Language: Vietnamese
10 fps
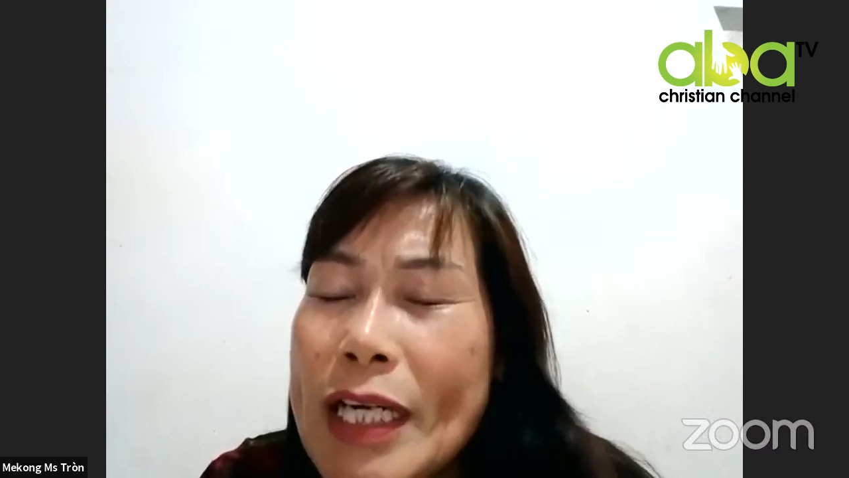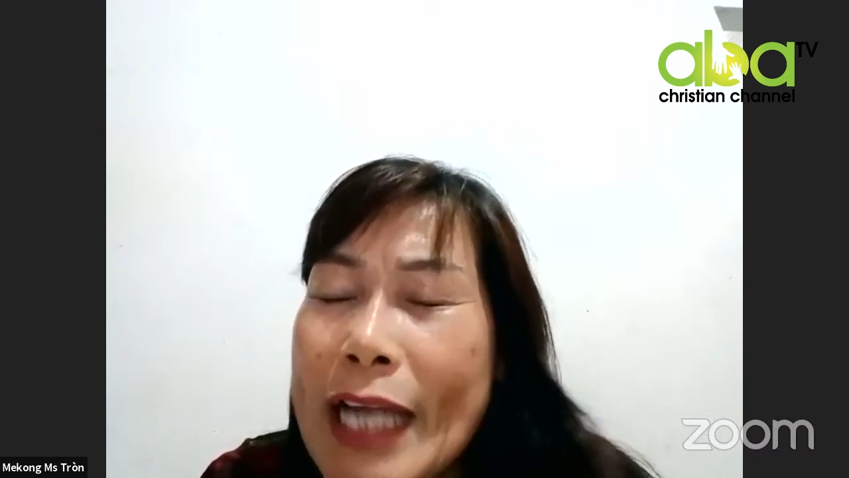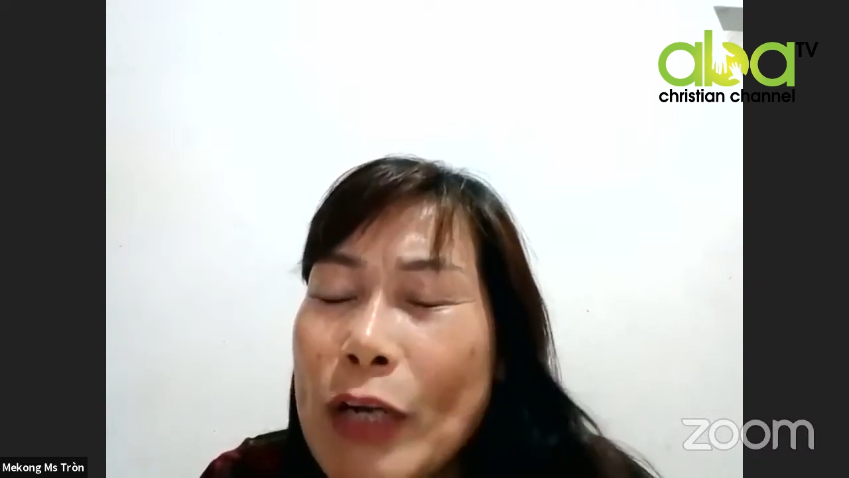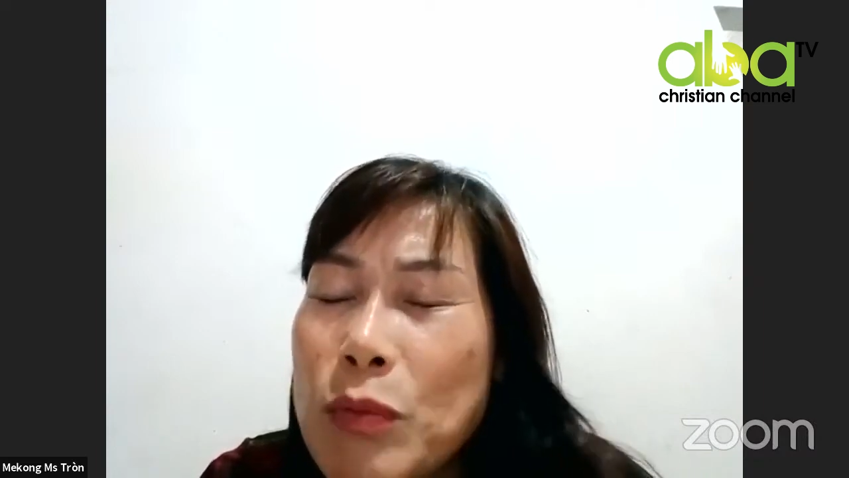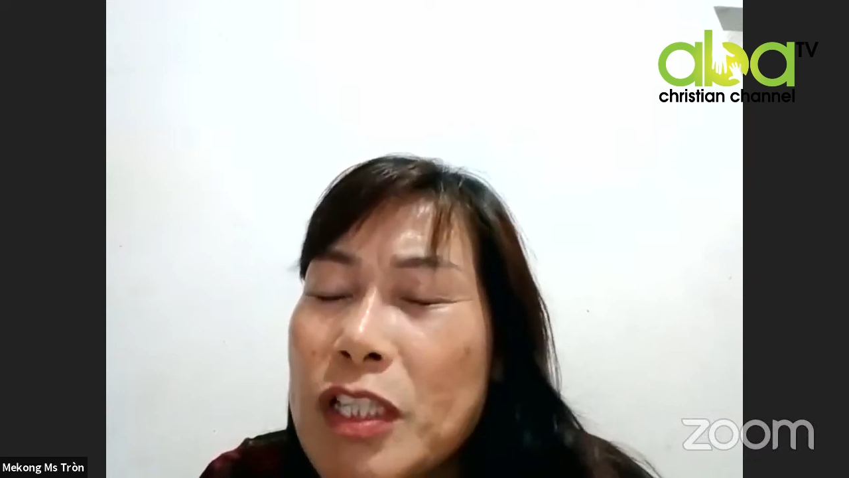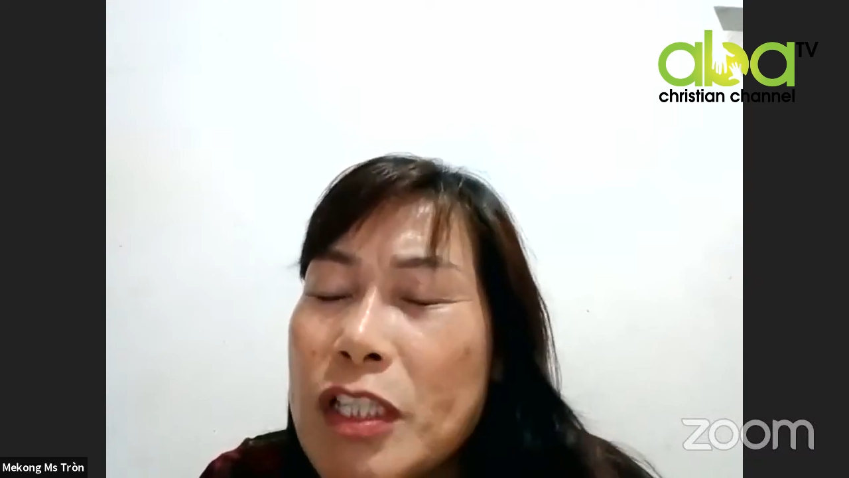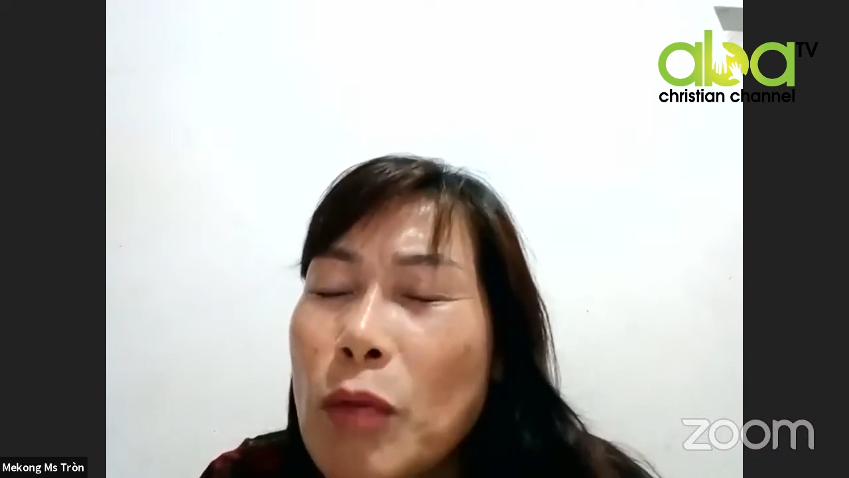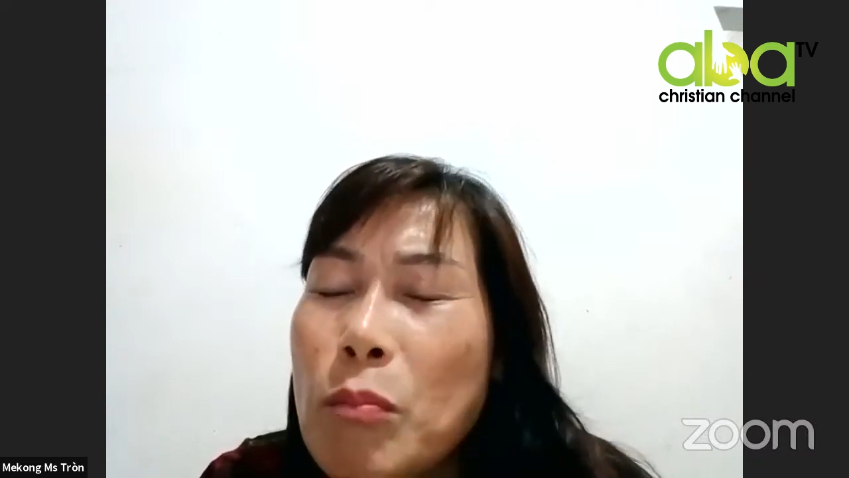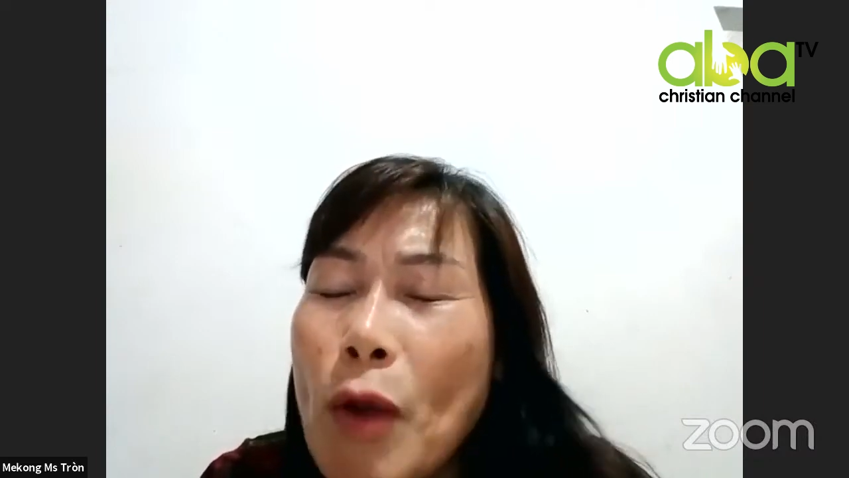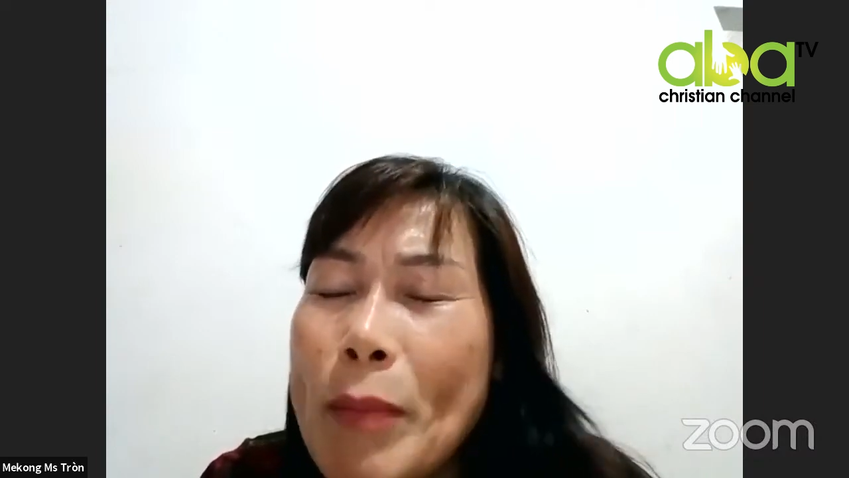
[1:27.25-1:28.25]
Ngài cũng sử
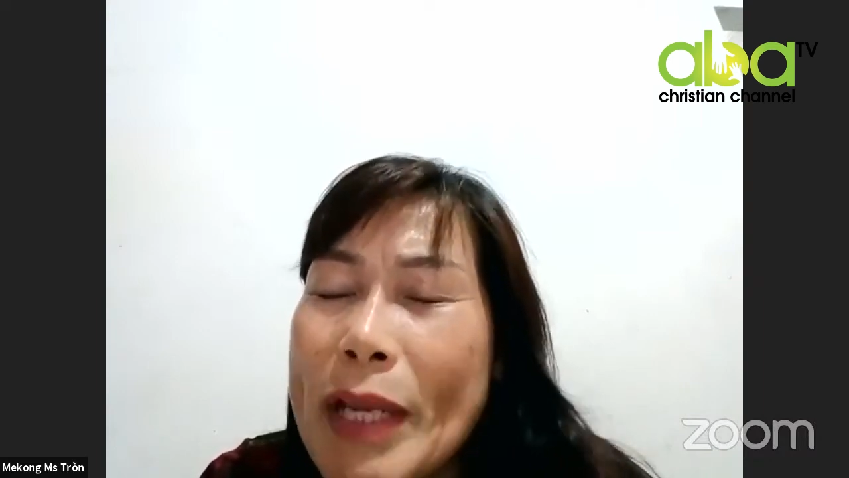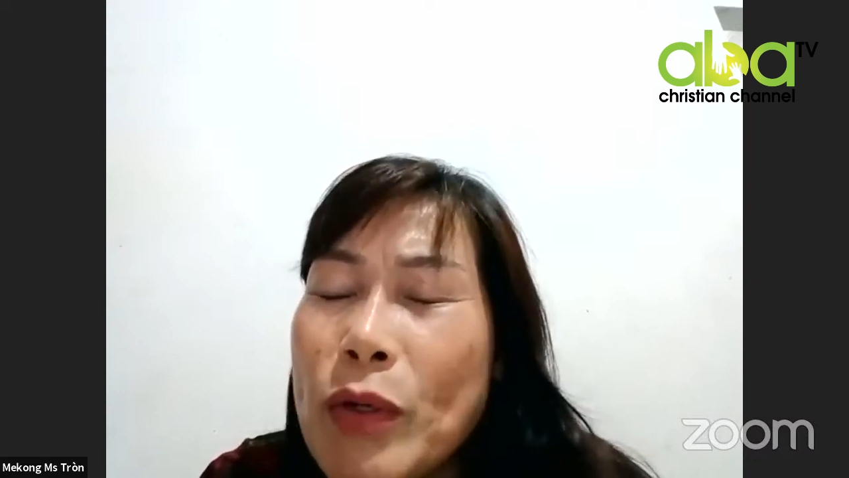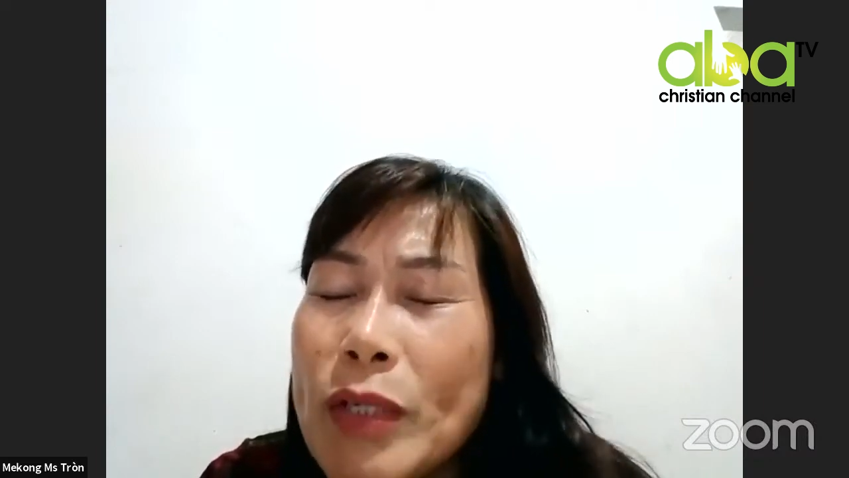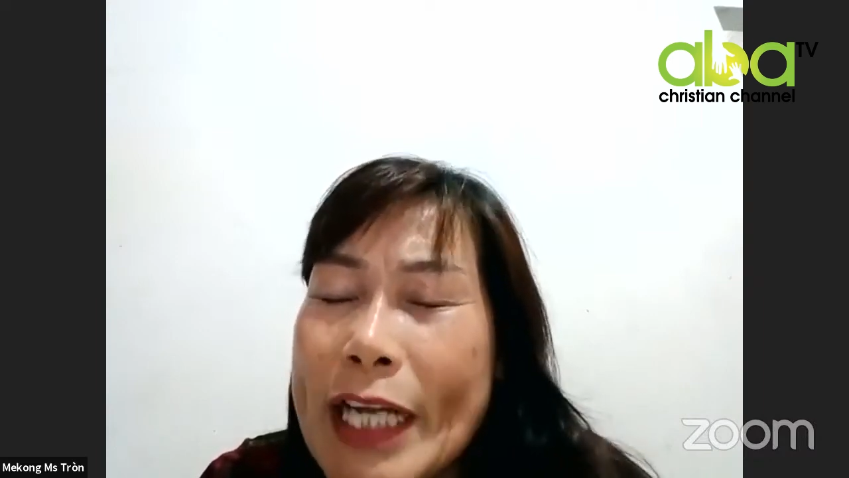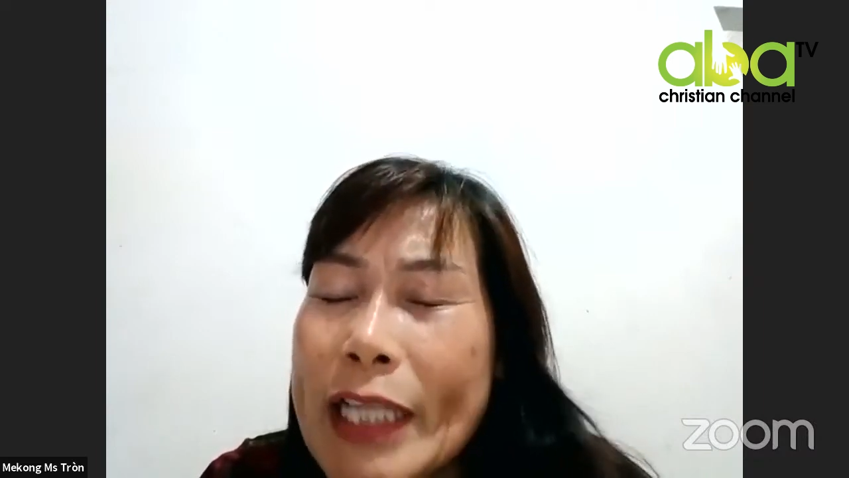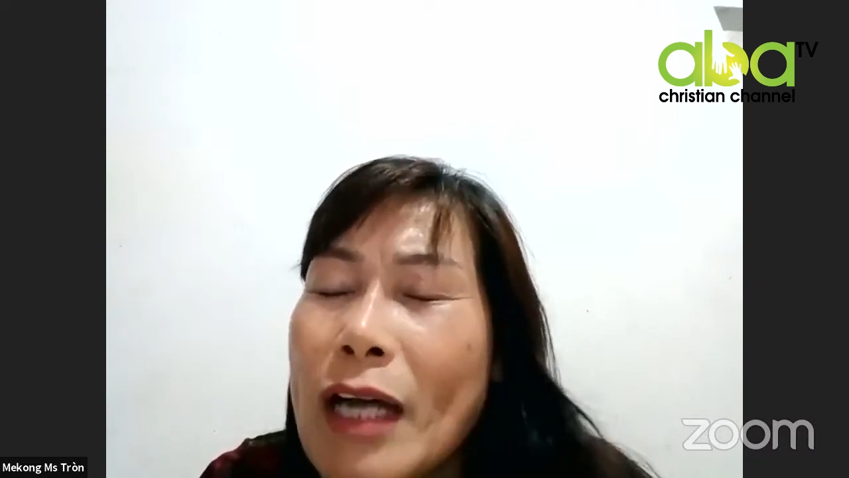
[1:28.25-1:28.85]
dụng môi miệng của trẻ